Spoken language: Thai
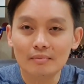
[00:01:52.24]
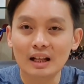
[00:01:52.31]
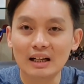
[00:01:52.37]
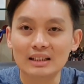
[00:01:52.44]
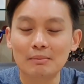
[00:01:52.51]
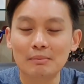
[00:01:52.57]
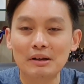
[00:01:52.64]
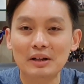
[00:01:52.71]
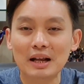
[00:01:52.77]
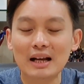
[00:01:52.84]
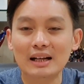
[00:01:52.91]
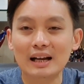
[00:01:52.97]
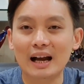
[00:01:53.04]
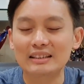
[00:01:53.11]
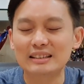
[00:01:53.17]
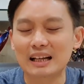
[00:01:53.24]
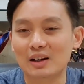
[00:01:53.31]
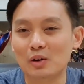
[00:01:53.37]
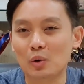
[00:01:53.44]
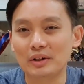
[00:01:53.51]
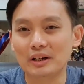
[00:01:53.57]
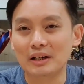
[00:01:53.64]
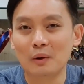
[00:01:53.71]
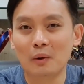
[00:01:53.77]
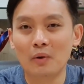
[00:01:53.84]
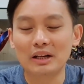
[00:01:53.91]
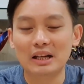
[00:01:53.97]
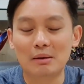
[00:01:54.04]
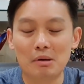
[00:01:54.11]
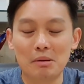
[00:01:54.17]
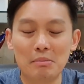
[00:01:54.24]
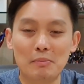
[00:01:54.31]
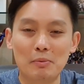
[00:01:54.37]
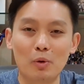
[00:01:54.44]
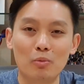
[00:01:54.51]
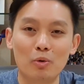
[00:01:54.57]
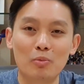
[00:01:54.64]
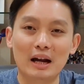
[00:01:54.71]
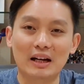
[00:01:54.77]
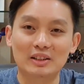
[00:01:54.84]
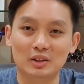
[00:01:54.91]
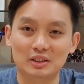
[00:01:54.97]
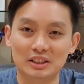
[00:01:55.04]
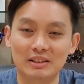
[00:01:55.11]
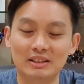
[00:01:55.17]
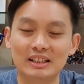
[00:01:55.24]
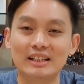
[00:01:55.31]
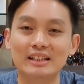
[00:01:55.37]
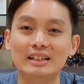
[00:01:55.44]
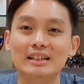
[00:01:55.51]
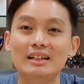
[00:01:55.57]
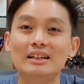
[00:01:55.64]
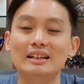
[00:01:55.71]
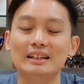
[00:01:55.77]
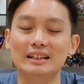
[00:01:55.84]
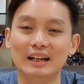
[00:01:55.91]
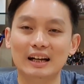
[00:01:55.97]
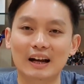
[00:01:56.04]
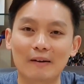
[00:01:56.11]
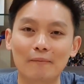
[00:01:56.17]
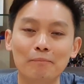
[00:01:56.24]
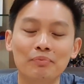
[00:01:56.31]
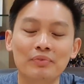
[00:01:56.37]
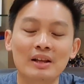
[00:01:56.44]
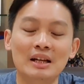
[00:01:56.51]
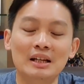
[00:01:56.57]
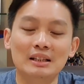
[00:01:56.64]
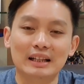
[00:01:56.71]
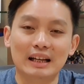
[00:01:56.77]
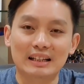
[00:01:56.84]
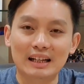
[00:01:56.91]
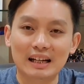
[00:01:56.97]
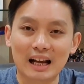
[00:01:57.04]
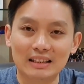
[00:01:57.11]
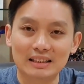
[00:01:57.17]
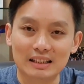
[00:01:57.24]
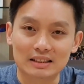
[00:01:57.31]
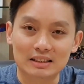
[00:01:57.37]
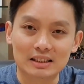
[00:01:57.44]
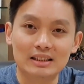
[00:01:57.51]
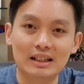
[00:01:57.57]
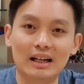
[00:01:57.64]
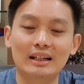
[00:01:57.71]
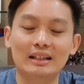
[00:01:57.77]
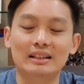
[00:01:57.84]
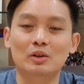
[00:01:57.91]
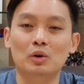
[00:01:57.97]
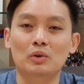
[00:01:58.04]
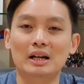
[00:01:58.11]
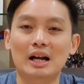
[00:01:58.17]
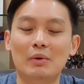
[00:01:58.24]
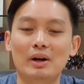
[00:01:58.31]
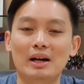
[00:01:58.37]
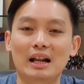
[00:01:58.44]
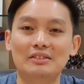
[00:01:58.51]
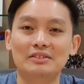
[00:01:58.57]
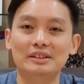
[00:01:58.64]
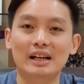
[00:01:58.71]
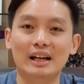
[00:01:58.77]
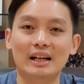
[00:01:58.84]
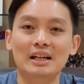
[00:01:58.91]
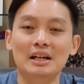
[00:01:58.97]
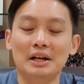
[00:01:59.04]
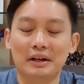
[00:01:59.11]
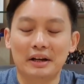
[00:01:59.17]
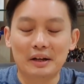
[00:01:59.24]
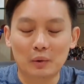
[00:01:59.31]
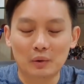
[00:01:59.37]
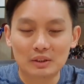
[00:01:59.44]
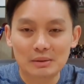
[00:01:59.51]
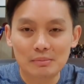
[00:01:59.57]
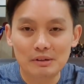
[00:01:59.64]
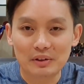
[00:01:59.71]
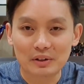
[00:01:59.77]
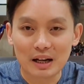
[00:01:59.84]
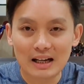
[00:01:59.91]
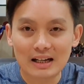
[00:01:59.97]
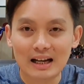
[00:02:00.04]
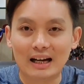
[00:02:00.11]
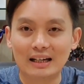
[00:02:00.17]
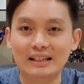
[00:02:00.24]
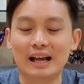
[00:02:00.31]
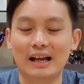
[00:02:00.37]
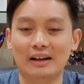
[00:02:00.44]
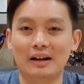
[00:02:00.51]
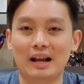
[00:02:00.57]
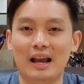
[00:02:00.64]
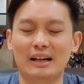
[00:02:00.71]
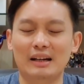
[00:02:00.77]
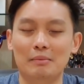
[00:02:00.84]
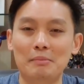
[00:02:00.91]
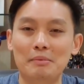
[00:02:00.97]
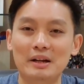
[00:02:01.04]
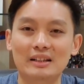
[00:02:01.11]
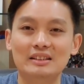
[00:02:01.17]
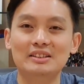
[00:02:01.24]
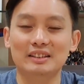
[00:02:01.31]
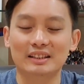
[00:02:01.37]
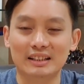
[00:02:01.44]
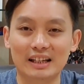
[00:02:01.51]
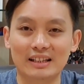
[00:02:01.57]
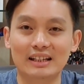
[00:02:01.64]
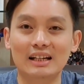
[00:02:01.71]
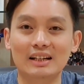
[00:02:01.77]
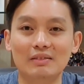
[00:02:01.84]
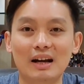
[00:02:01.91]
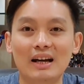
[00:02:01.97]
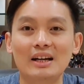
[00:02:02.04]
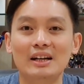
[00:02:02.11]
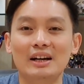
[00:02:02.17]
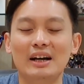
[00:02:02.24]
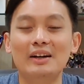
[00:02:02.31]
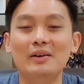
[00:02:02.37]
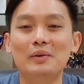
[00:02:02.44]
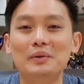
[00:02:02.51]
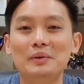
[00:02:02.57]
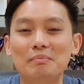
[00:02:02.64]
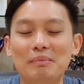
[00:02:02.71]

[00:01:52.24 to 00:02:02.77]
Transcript: นะทำให้ร่างกายแต่ละคนในโลกเนี่ยไม่มีภูมิคุ้มกันต่อเชื้อชนิดนี้เลยนะครับแต่ถ้าการติดเชื้อโคโรนาไวรัสเนี่ย ในคนที่มีร่างกายที่แข็งแรงเนี่ยเพื่อนๆก็จะสังเกตได้เลยว่าเออคนนู้น